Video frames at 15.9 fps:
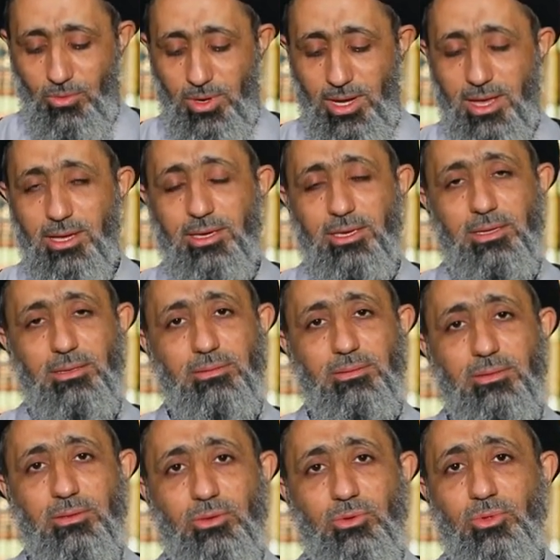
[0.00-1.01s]

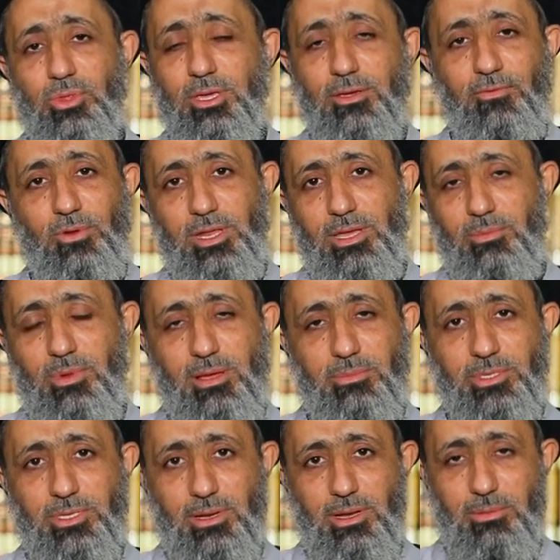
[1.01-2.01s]
ولكن يضيف
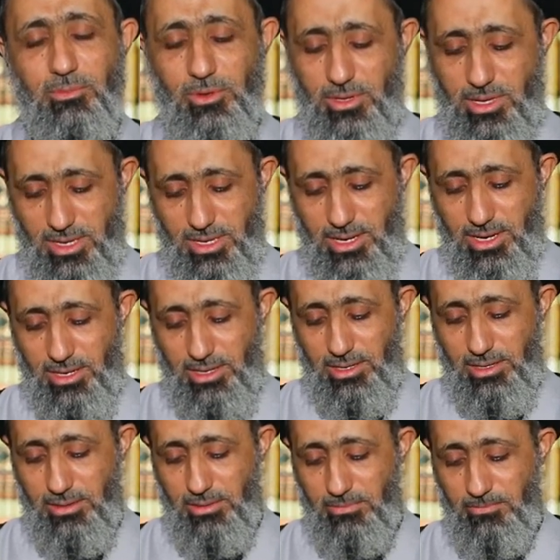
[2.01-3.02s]
الإمام سلام الله
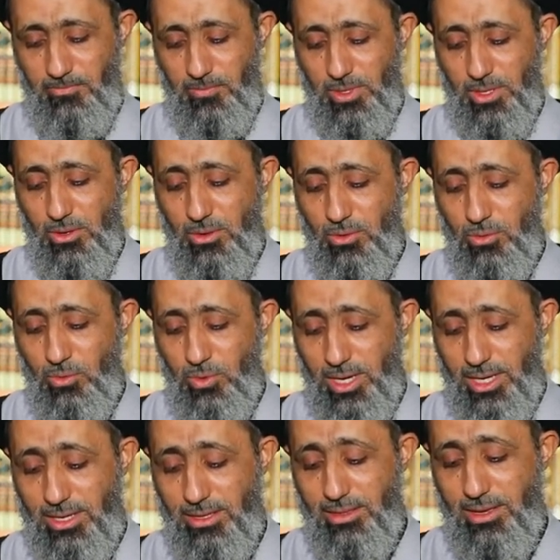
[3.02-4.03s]
عليه
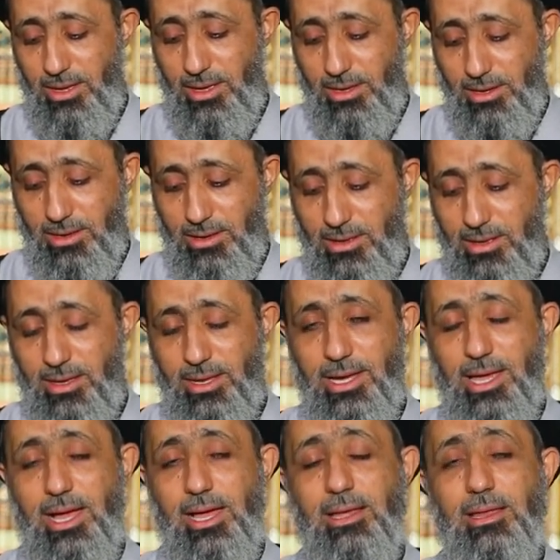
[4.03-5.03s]
واذا
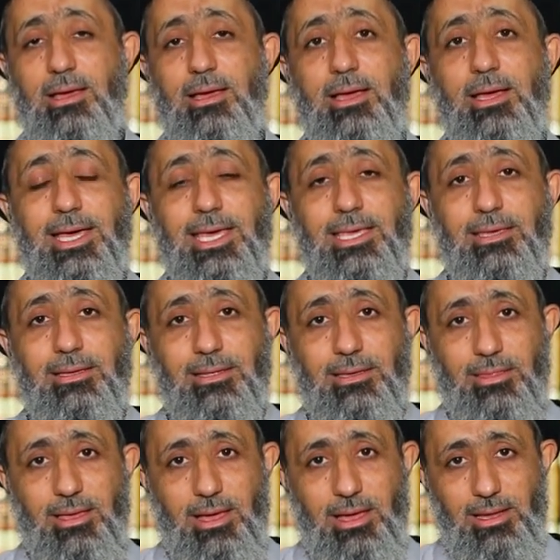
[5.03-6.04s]
كان على غير
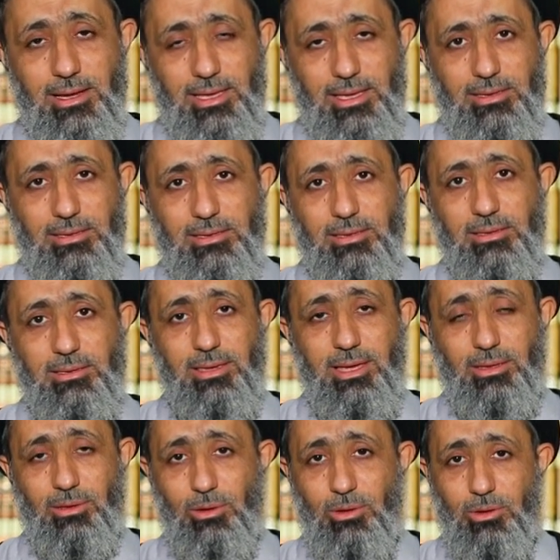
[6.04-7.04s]
ذلك
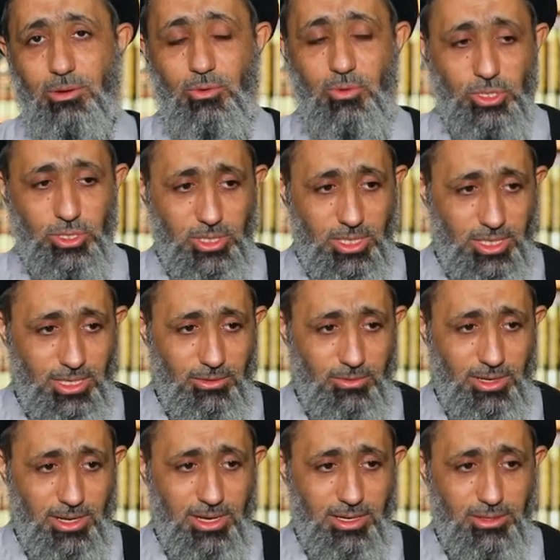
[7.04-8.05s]
يعني لو هو شيعي
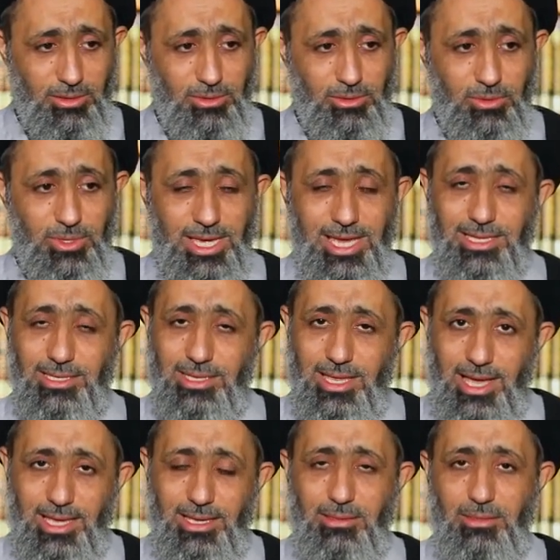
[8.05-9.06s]
ولكنه
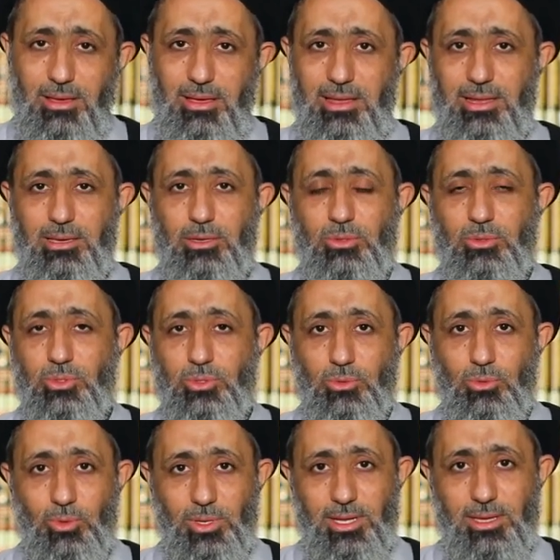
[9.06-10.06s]
يدعي ذلك
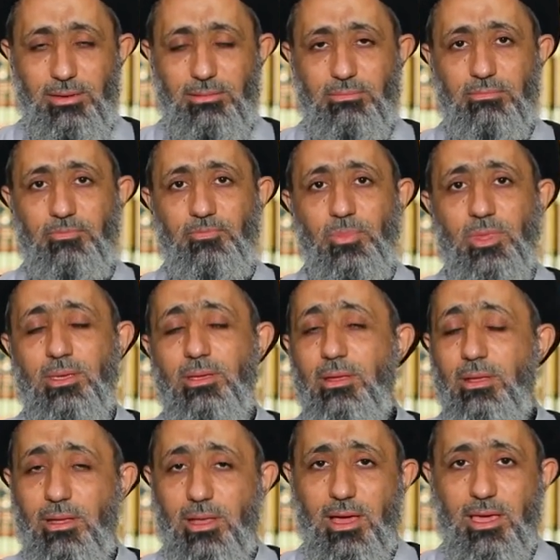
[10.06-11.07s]
زورا
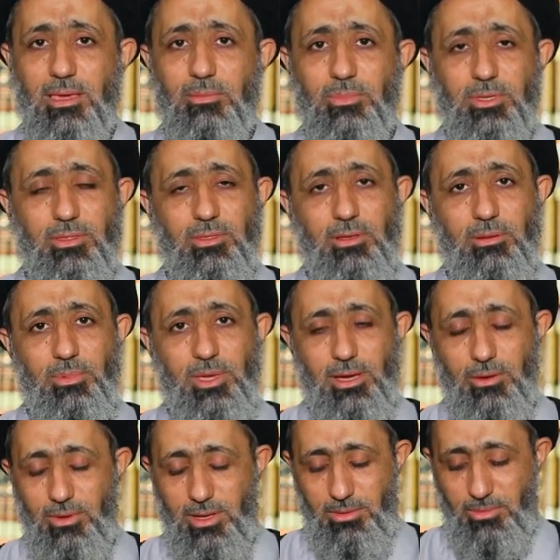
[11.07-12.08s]
لا يمتثل
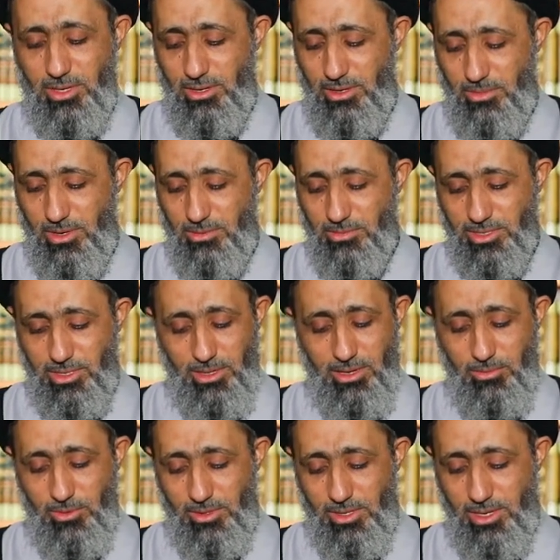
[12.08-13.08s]
باوامر الامام
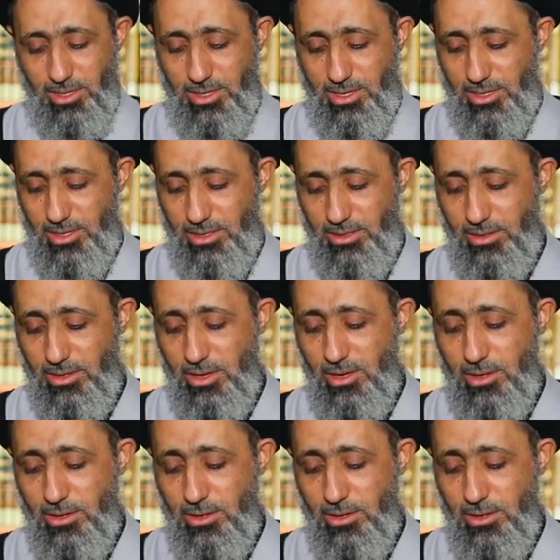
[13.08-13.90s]
سلام الله عليه